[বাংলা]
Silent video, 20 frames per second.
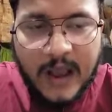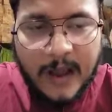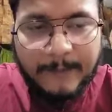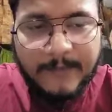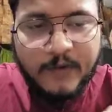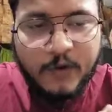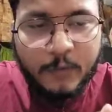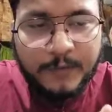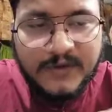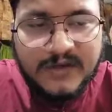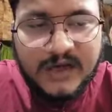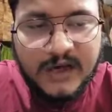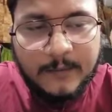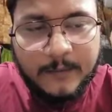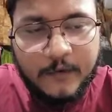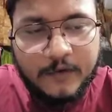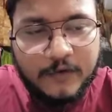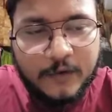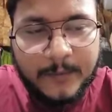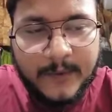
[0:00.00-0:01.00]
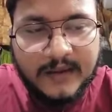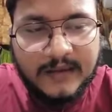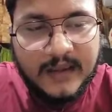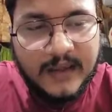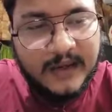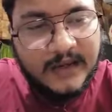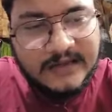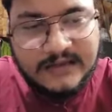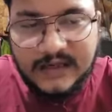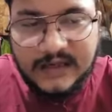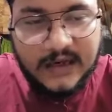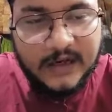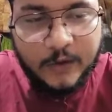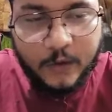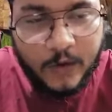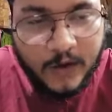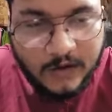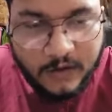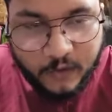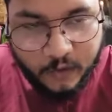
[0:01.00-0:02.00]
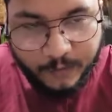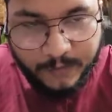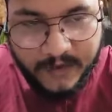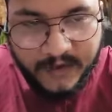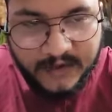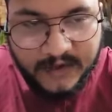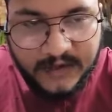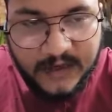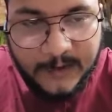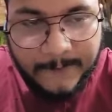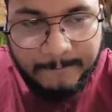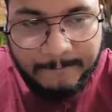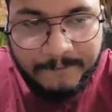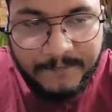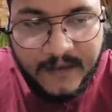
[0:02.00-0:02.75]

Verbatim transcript: আপনি অভিষেক বন্দ্যোপাধ্যায়কে জেলে ঢোকানোর হুমকি দিলেন